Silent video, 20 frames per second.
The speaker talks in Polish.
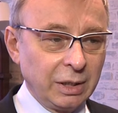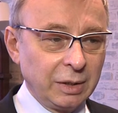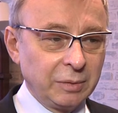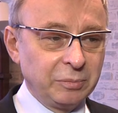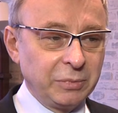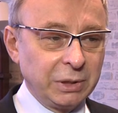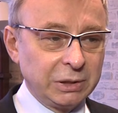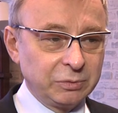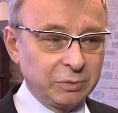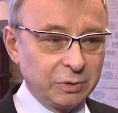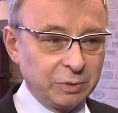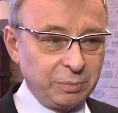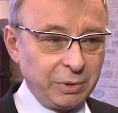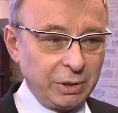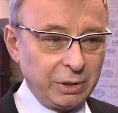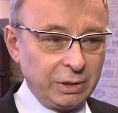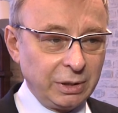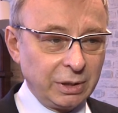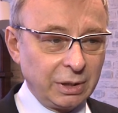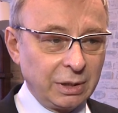Bez
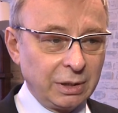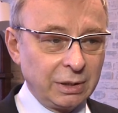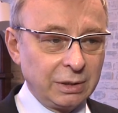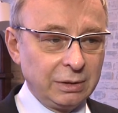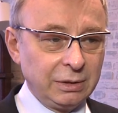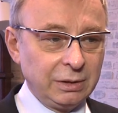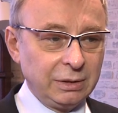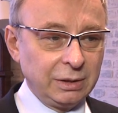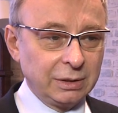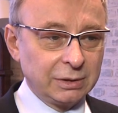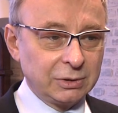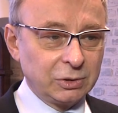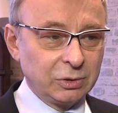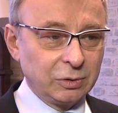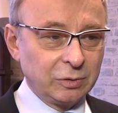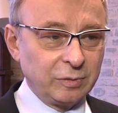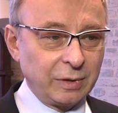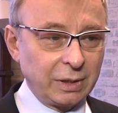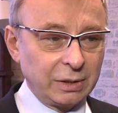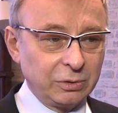wątpienia jest
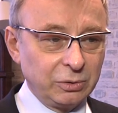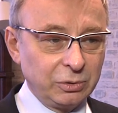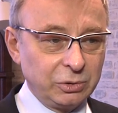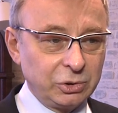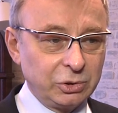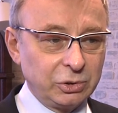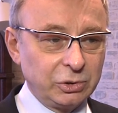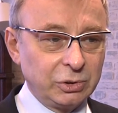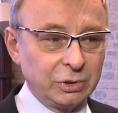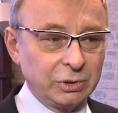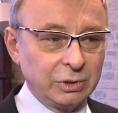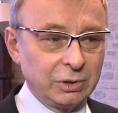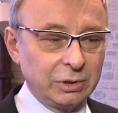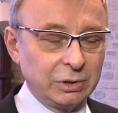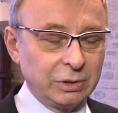to wartość e,